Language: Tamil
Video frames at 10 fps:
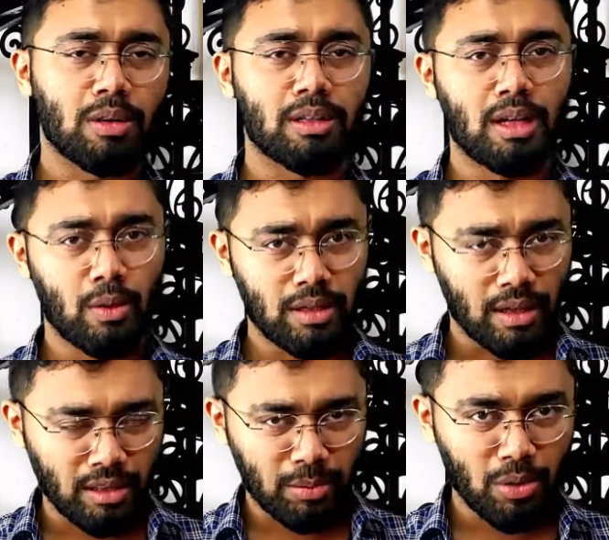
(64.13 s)
வந்துட்டு அவர்
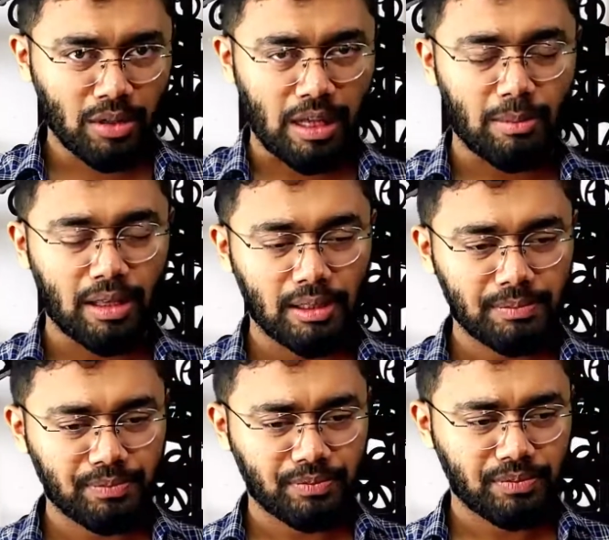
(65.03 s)
இறந்து போகிற டைமில்
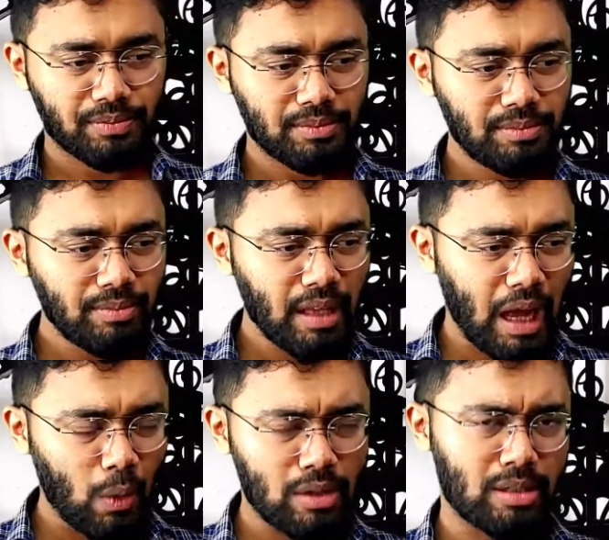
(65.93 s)

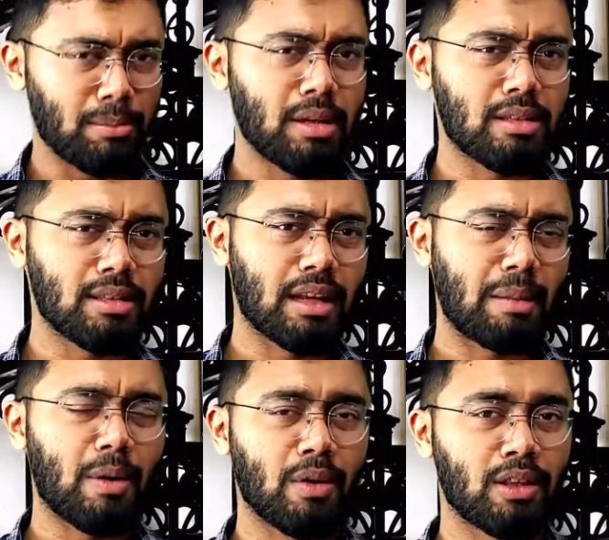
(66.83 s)
அவர் சம்பாதிச்சது
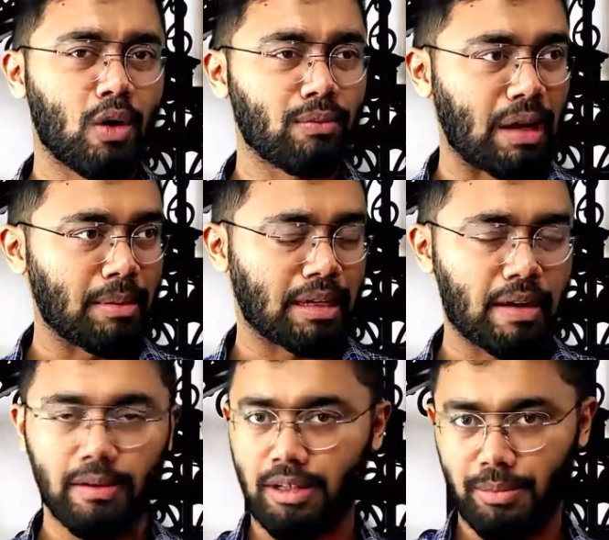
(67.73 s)
எல்லாமே வந்து அவங்க
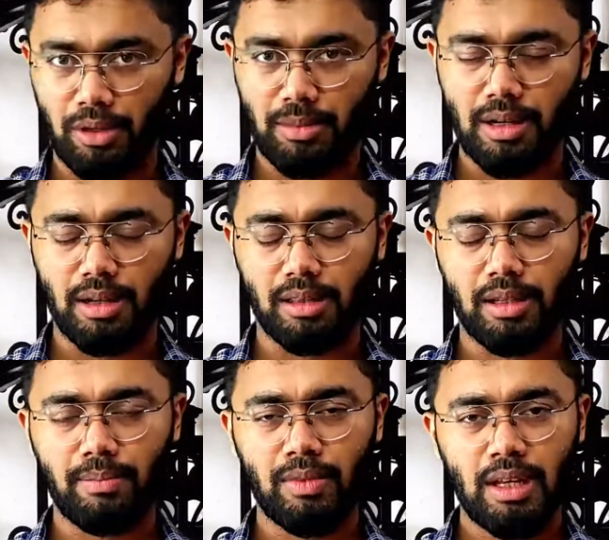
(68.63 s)
ஃபேமிலிக்காக விட்டு போகிற மாதிரி இருக்குது
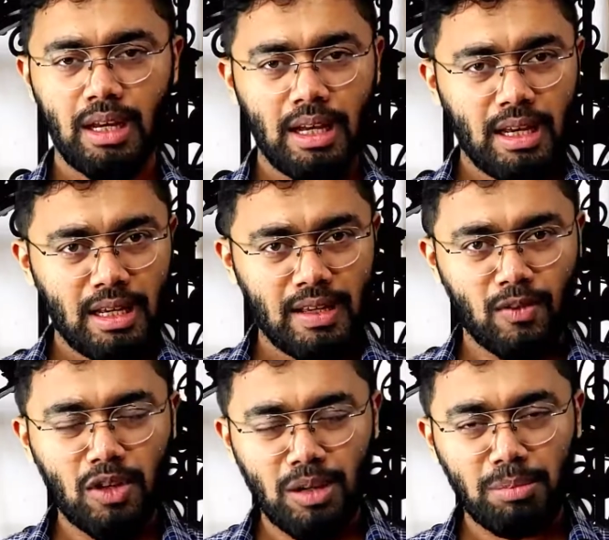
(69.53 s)

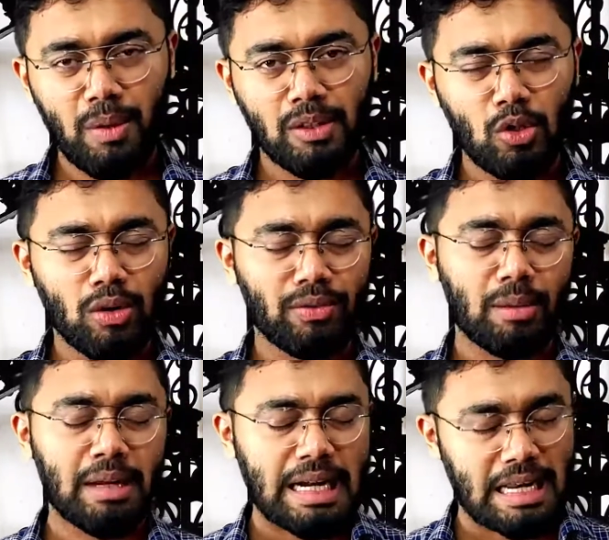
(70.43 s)
இவரோட அப்பா வந்து இவங்க
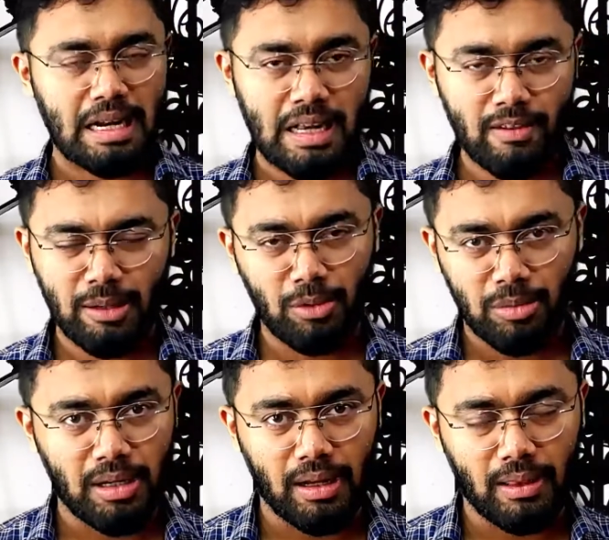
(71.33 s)
ஃபேமிலியை கடனாலேயே விட்டு போகிற
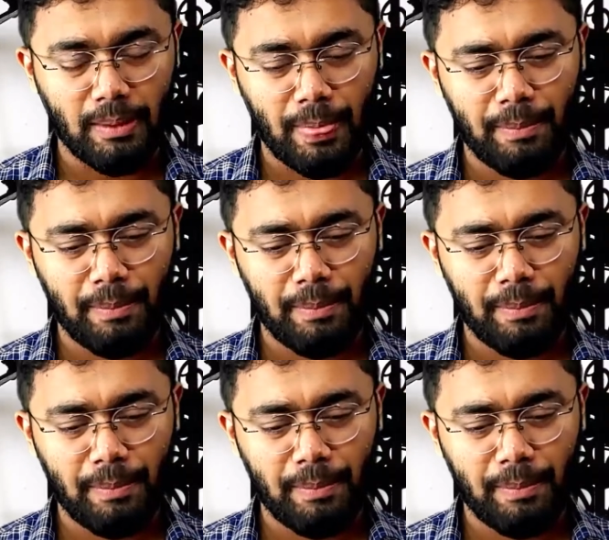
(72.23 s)
மாதிரி இருக்குது